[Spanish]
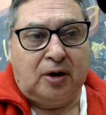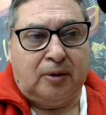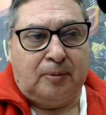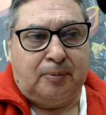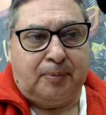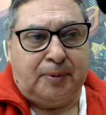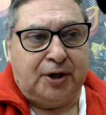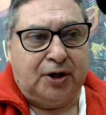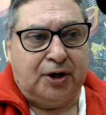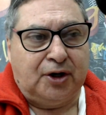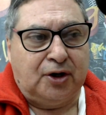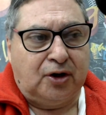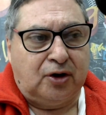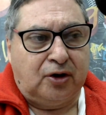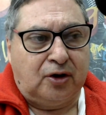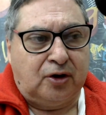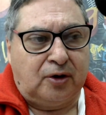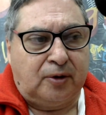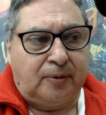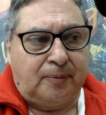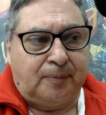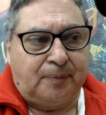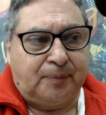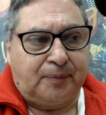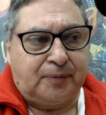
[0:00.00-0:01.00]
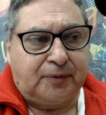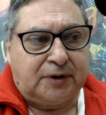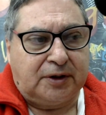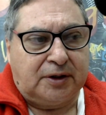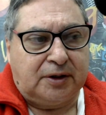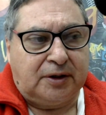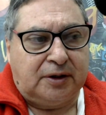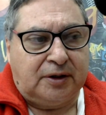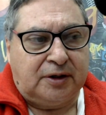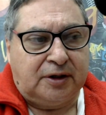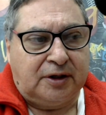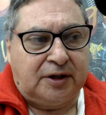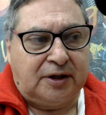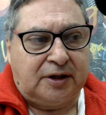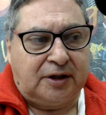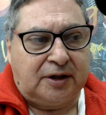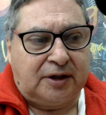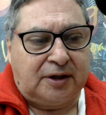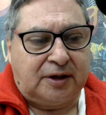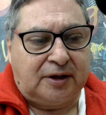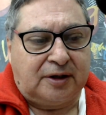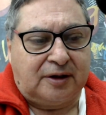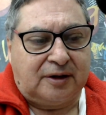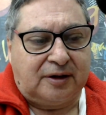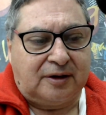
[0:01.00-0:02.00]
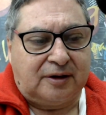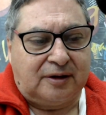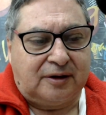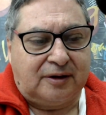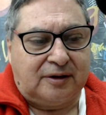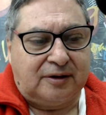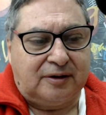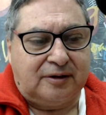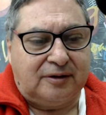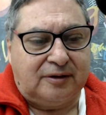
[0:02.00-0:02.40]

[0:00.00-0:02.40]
Pero eh,